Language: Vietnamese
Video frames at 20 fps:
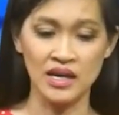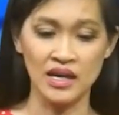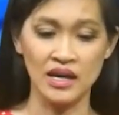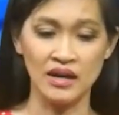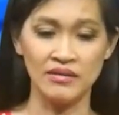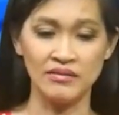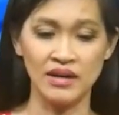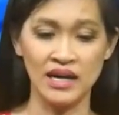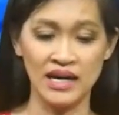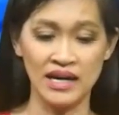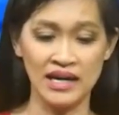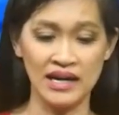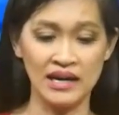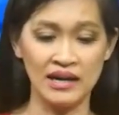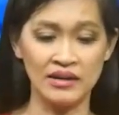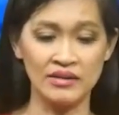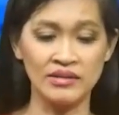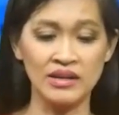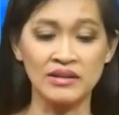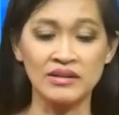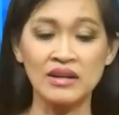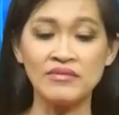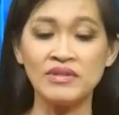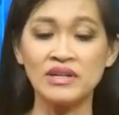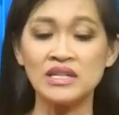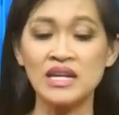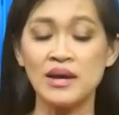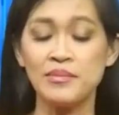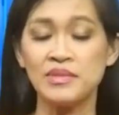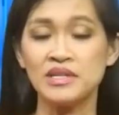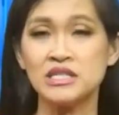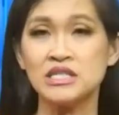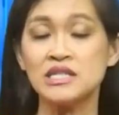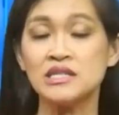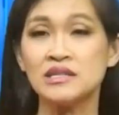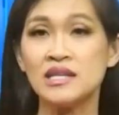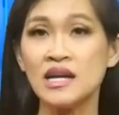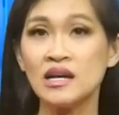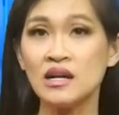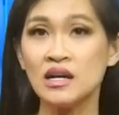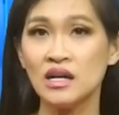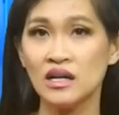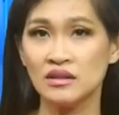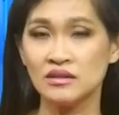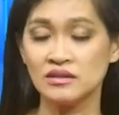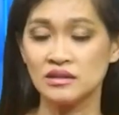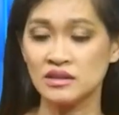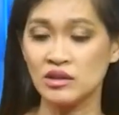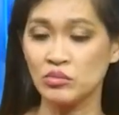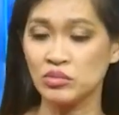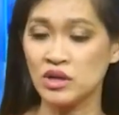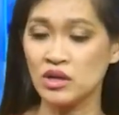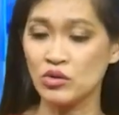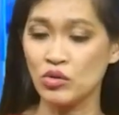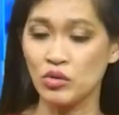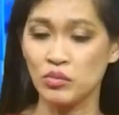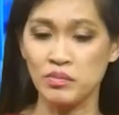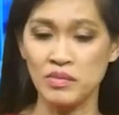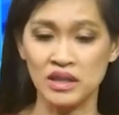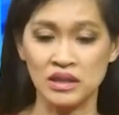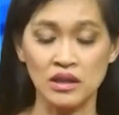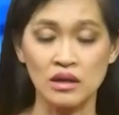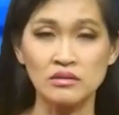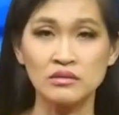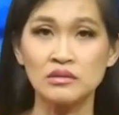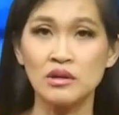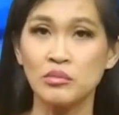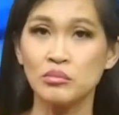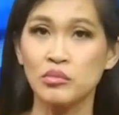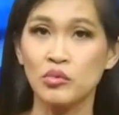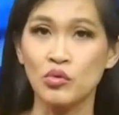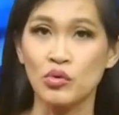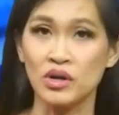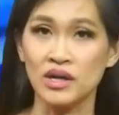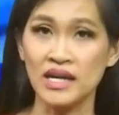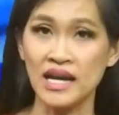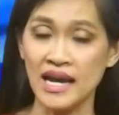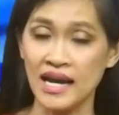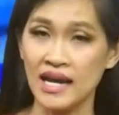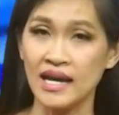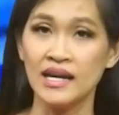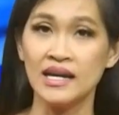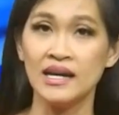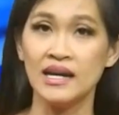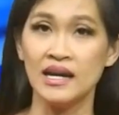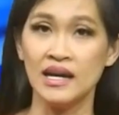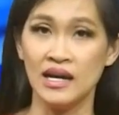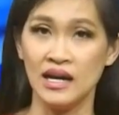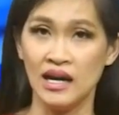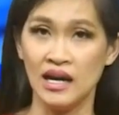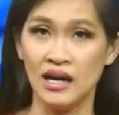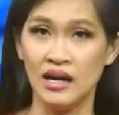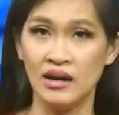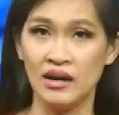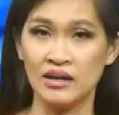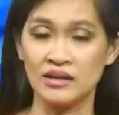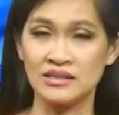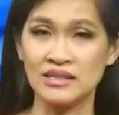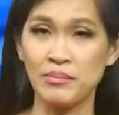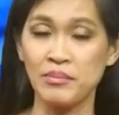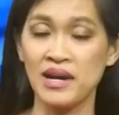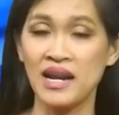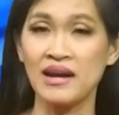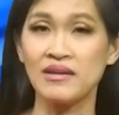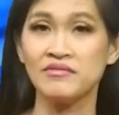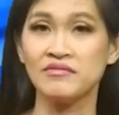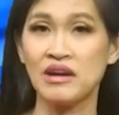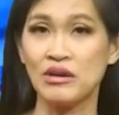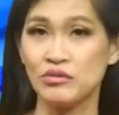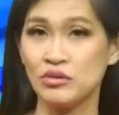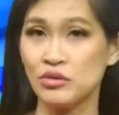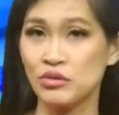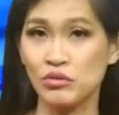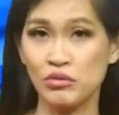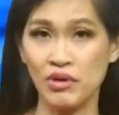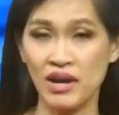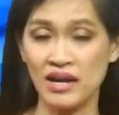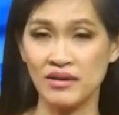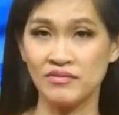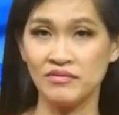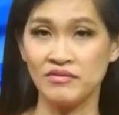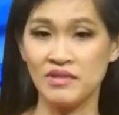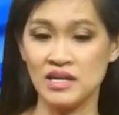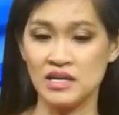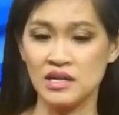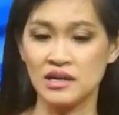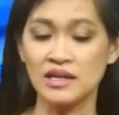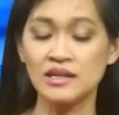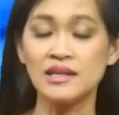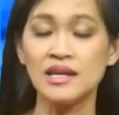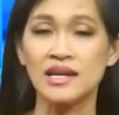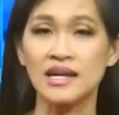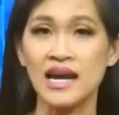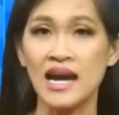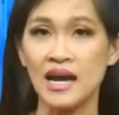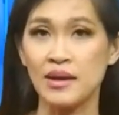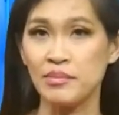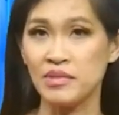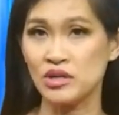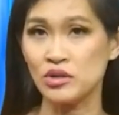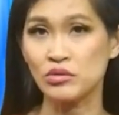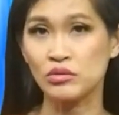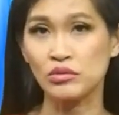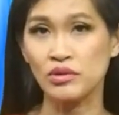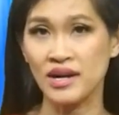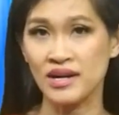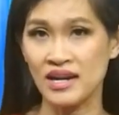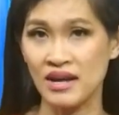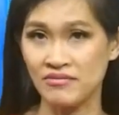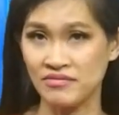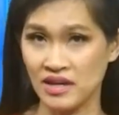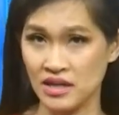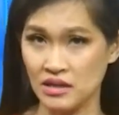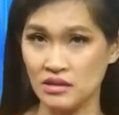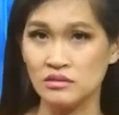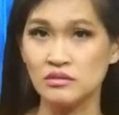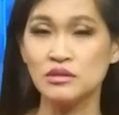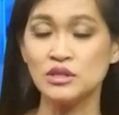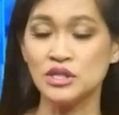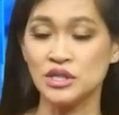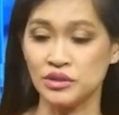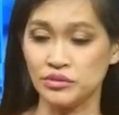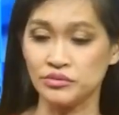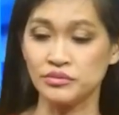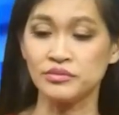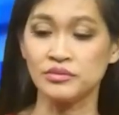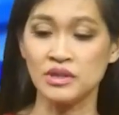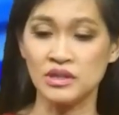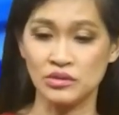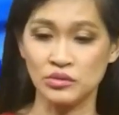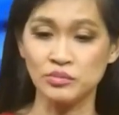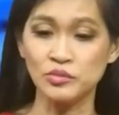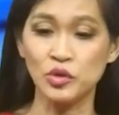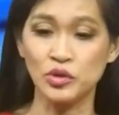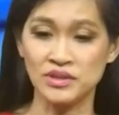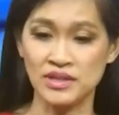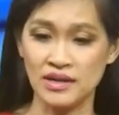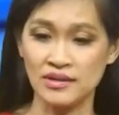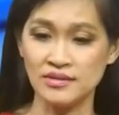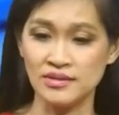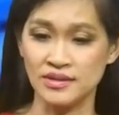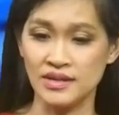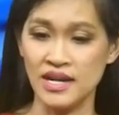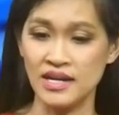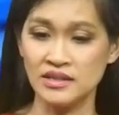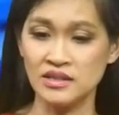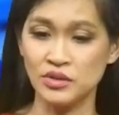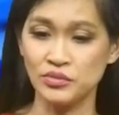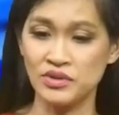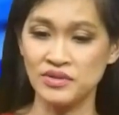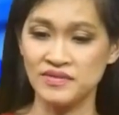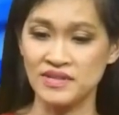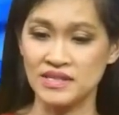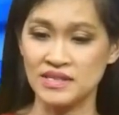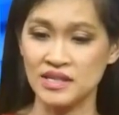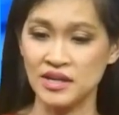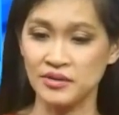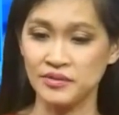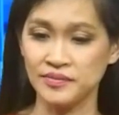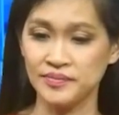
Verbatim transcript: và những cái vấn đề mà chi tiết hơn trong cái cuộc mà tấn công của Nga xâm lăng vào Ukraine, về những cái thiệt hại mà Ukraine đã phải hứng chịu thì chúng tôi sẽ gửi đến cho quý vị sau.